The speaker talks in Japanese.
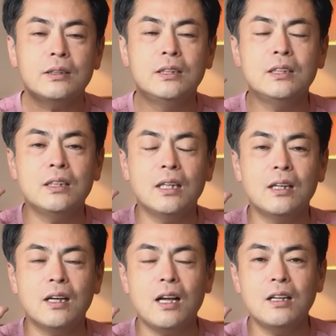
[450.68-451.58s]
人
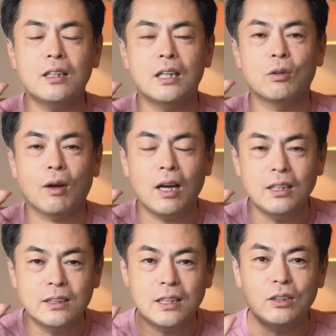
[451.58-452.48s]
間関係の
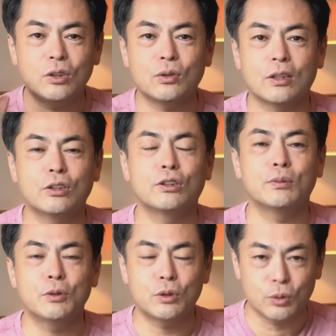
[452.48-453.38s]
改善っていうのが
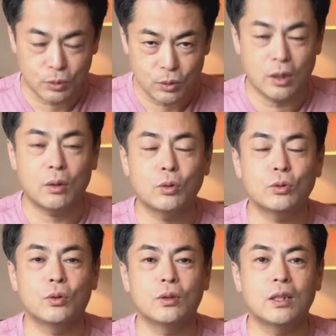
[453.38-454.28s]
進むっていうこ
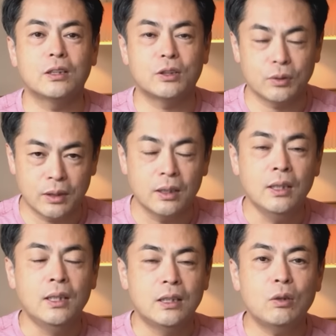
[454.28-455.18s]
となんですよね。
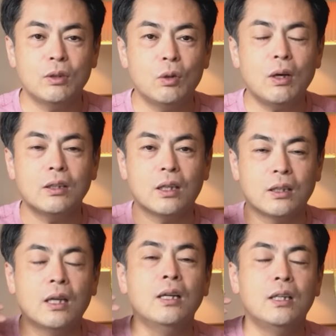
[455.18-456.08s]
なのでよかった
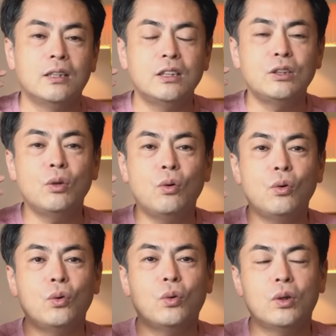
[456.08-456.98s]
らね、西の
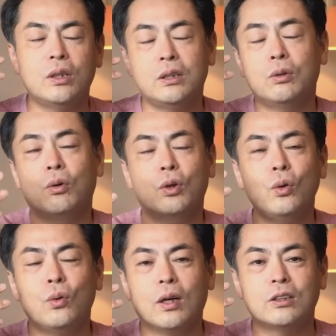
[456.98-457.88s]
方を
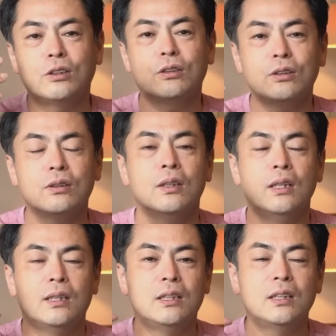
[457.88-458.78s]
強化しつつ、
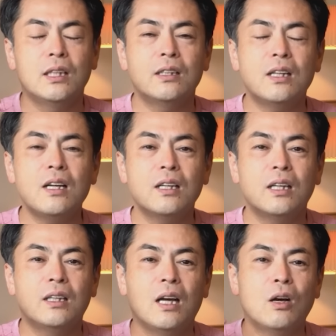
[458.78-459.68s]
人間関
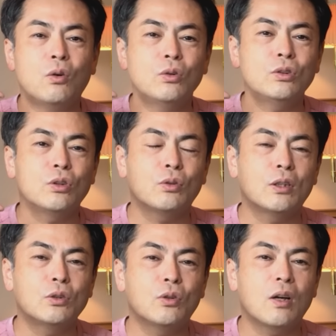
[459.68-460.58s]
係で、あ、この人と
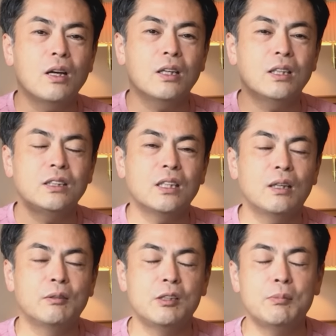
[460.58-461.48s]
はちょっと関係性
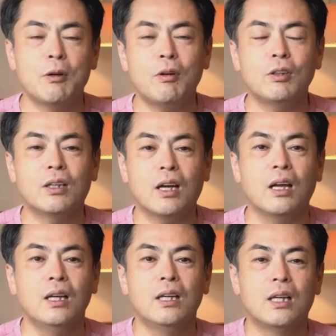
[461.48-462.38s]
が今悪いか
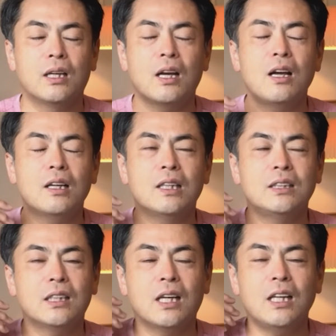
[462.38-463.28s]
ら、関係
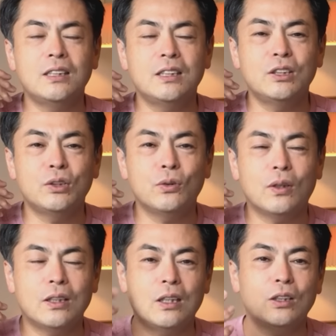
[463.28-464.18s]
性改善しよう
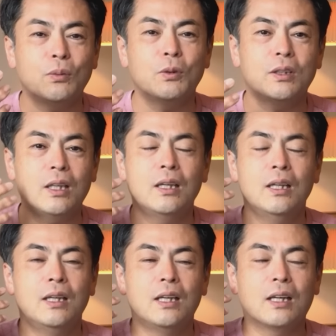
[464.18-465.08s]
かなと思って、
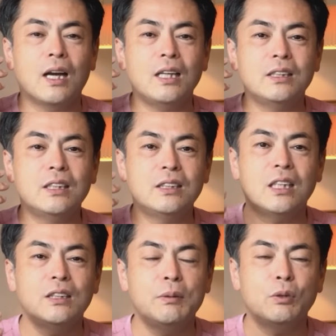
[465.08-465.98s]
改善し
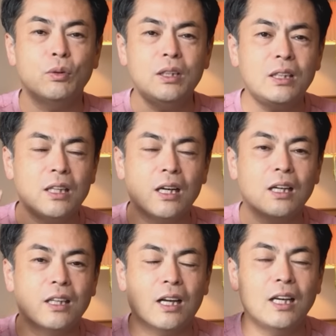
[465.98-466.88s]
始めるといい流
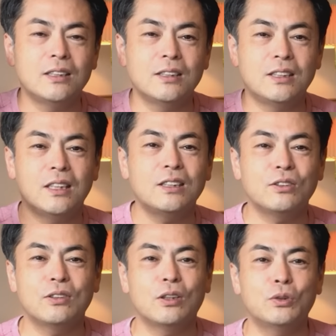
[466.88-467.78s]
れで改善しや
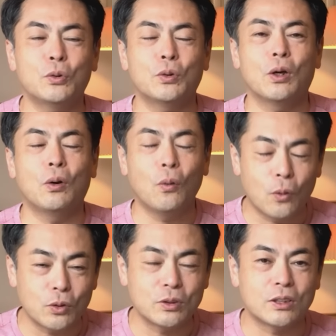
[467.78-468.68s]
すくなるということが起
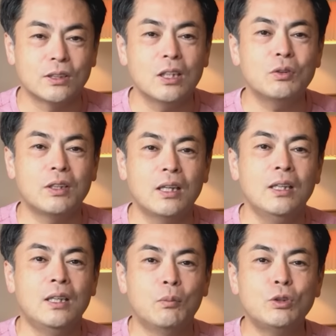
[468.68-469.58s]
こるんです。なのでね、
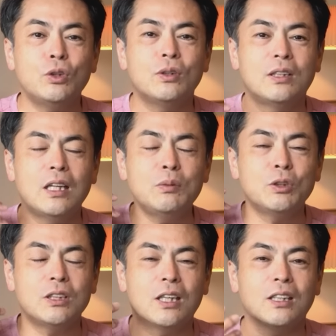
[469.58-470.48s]
もちろんね、何
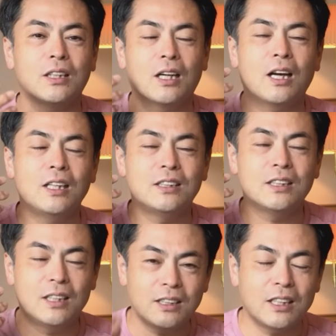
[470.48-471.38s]
もしなかったら改
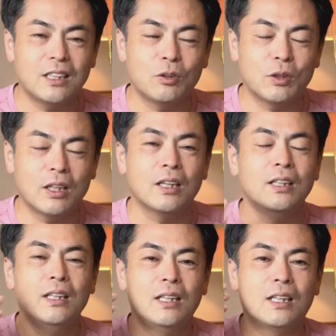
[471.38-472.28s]
善できないので、
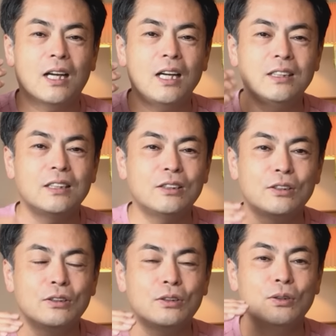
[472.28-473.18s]
改善
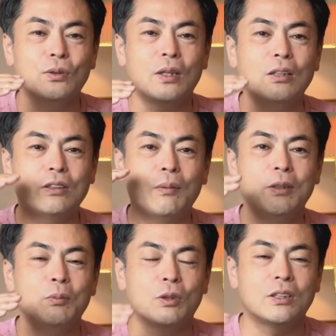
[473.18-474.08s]
するっていうのをやるた
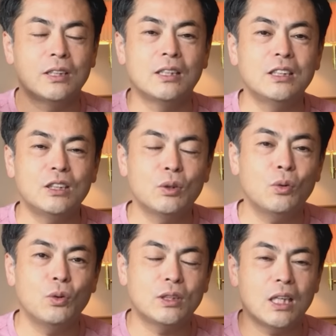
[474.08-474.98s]
めにもですね、西の
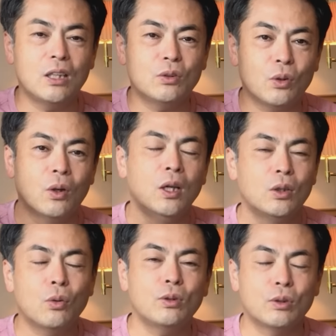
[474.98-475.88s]
方へちゃんと、
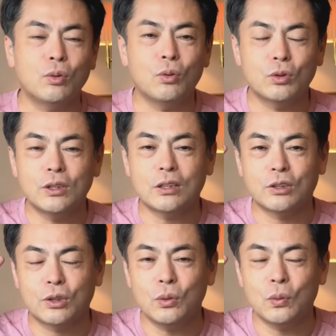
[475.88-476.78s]
特にこの9
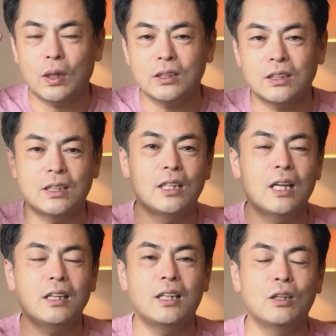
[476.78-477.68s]
月強化して
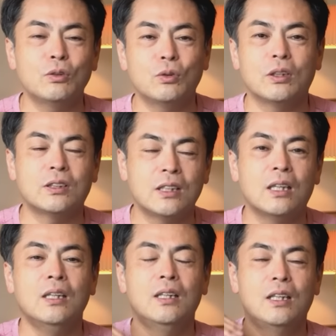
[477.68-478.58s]
やっていくとですね、